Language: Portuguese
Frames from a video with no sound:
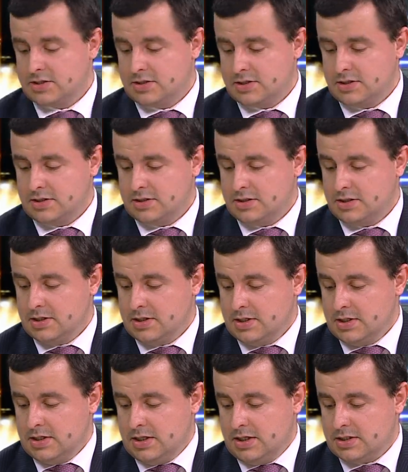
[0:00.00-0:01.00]
este,
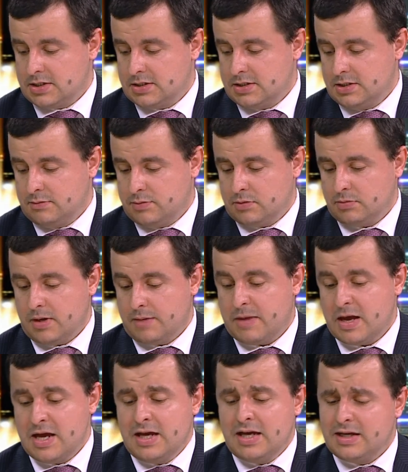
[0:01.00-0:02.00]
este
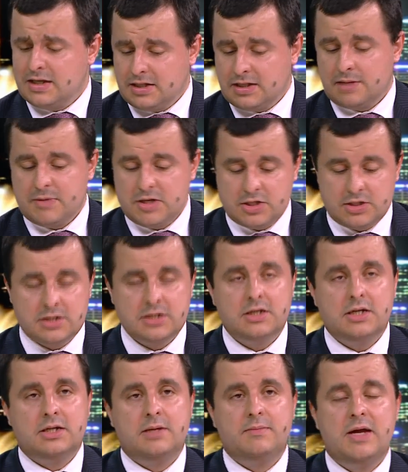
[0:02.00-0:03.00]
problema. Eh, também,
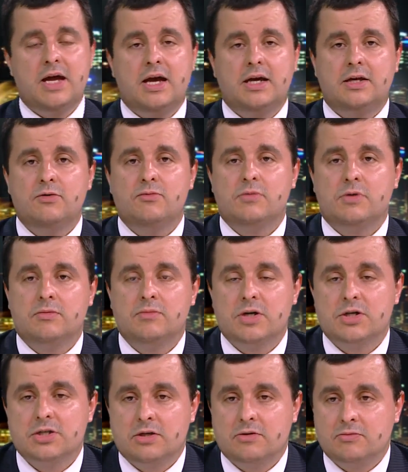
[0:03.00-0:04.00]
eh, também há aqui uma,
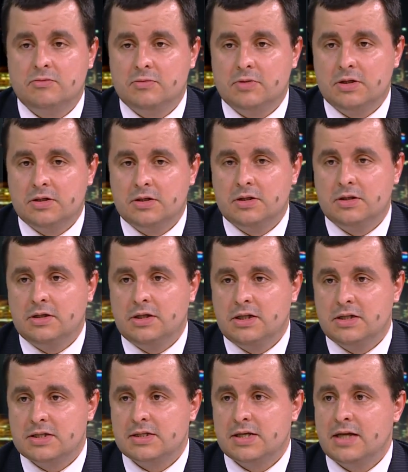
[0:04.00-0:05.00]
uma questão
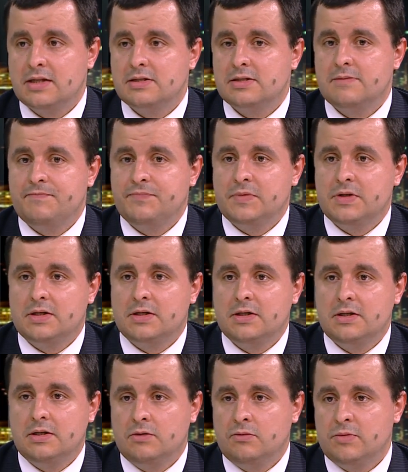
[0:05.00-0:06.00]
interessante
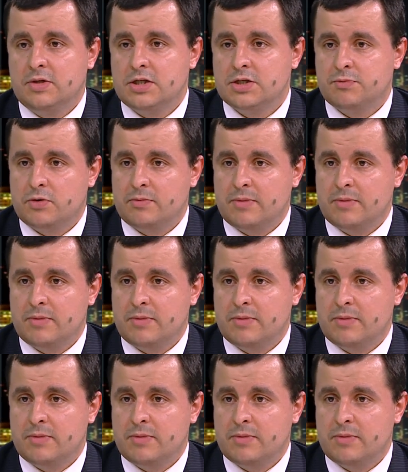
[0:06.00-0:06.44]
que uma das